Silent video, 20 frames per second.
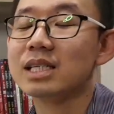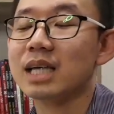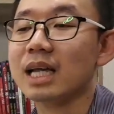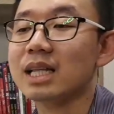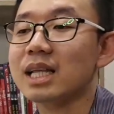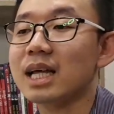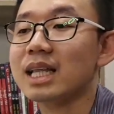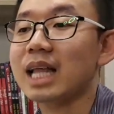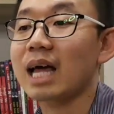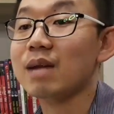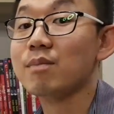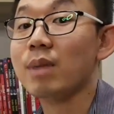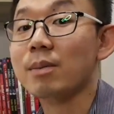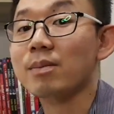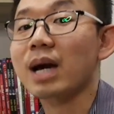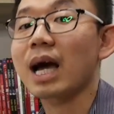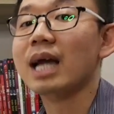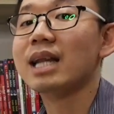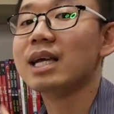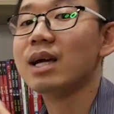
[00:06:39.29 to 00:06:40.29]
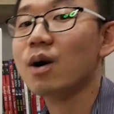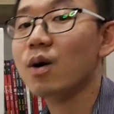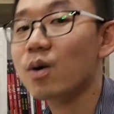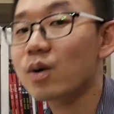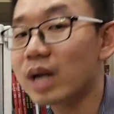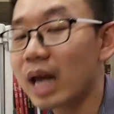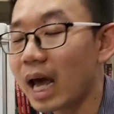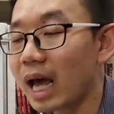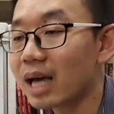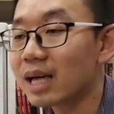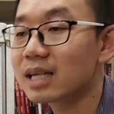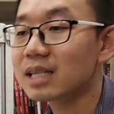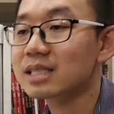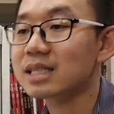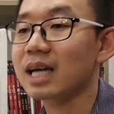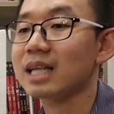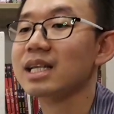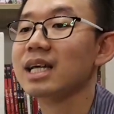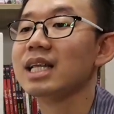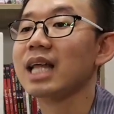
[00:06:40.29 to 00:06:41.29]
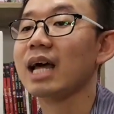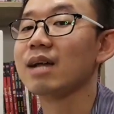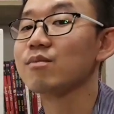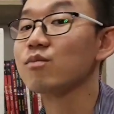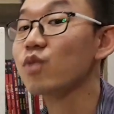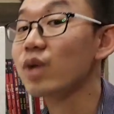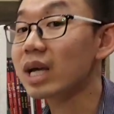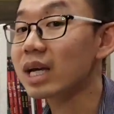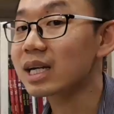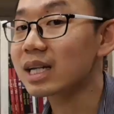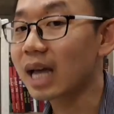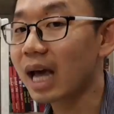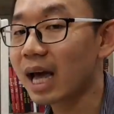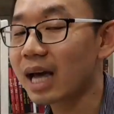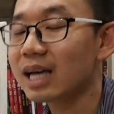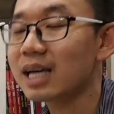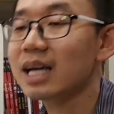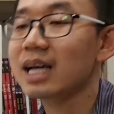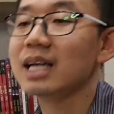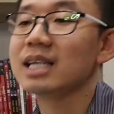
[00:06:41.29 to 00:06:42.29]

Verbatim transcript: ฉันถนัดแบบคาร์ดิโอนะฉันถนัดวิ่งนะ